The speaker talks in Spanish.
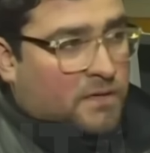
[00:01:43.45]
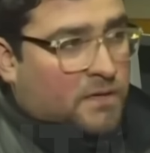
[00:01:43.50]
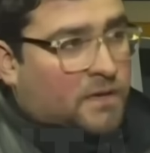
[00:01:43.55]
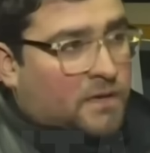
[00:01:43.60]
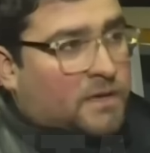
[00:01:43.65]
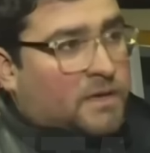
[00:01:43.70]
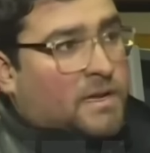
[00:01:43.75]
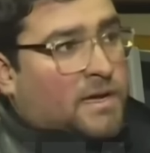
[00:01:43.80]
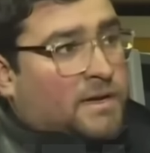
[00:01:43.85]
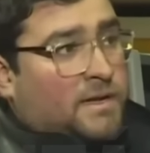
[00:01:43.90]

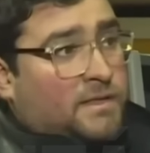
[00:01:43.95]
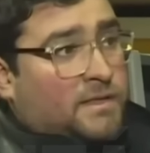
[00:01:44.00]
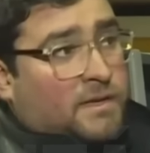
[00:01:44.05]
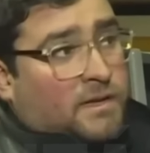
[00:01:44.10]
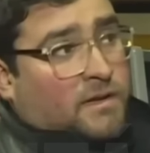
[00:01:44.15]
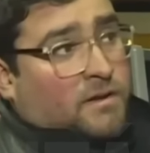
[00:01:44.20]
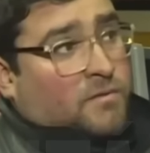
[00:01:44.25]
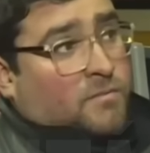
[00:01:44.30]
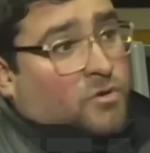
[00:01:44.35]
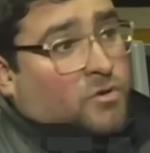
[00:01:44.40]
Y la
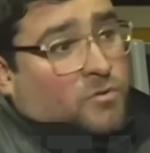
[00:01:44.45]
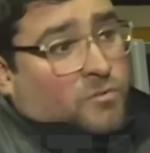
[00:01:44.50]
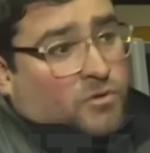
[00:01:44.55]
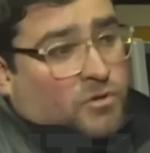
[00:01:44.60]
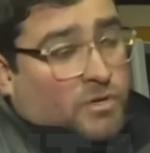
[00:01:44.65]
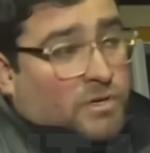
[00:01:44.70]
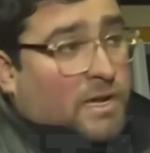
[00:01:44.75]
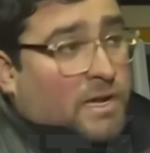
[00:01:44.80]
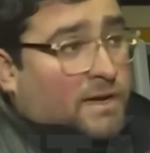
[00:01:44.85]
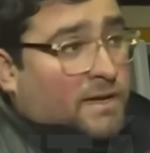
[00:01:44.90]
gente como,
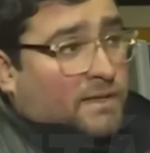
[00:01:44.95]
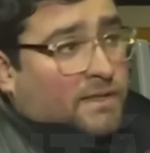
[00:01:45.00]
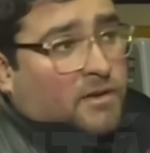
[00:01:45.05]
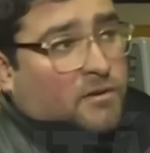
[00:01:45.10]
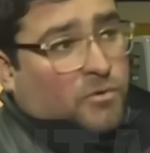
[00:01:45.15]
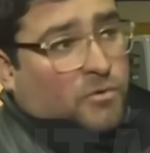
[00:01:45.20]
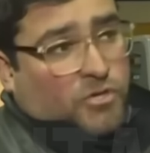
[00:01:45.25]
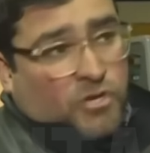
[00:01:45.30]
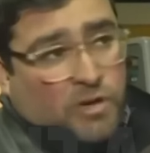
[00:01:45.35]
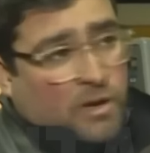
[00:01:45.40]
la gente
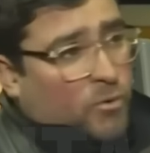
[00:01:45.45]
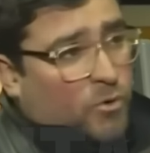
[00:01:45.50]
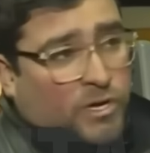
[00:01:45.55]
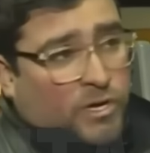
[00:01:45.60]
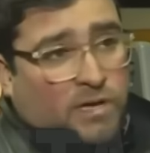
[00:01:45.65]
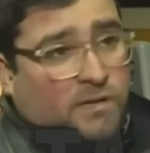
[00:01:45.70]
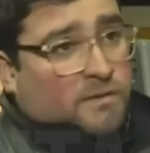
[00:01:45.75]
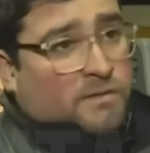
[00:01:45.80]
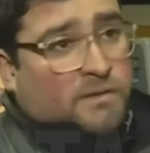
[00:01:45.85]
como yo labura.